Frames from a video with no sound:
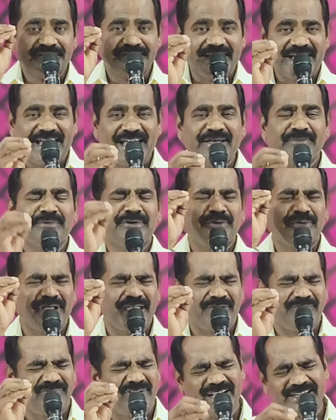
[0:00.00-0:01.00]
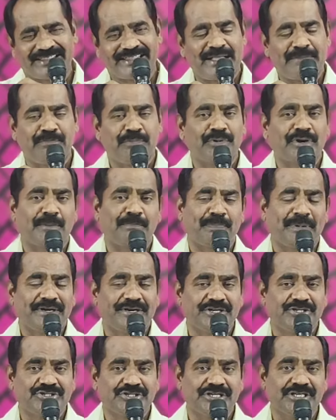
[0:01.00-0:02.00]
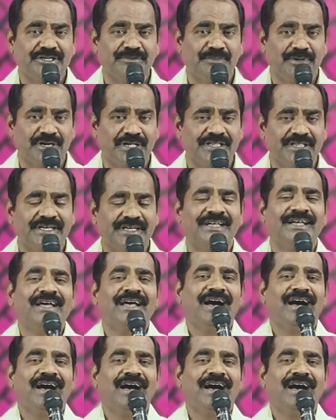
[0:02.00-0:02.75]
தேவனுடைய வார்த்தை புறப்பட்டு சொல்லும் பொழுது